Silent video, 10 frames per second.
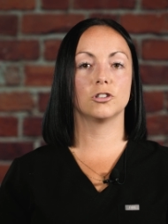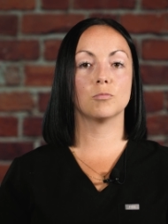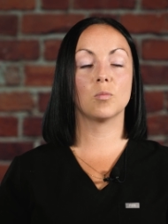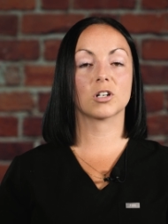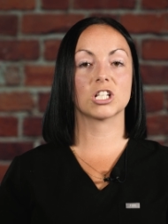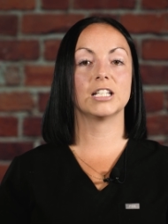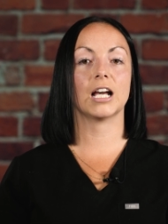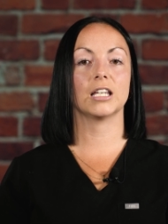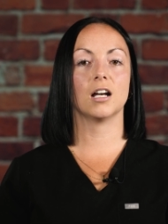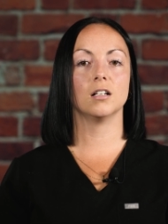de mon projet de
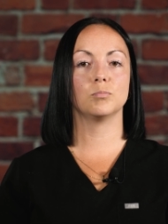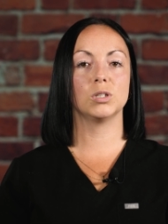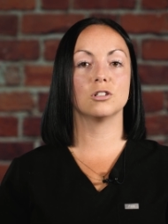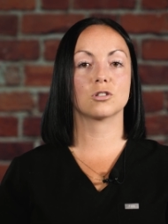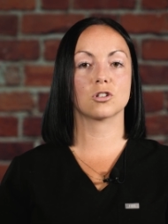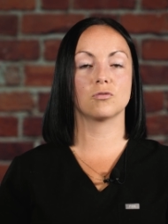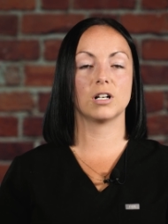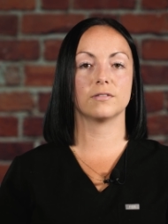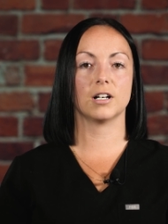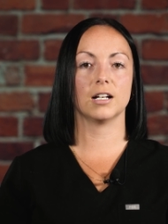carrière, puis de ce que je
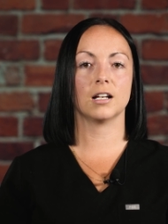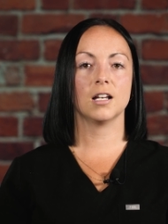voulais faire.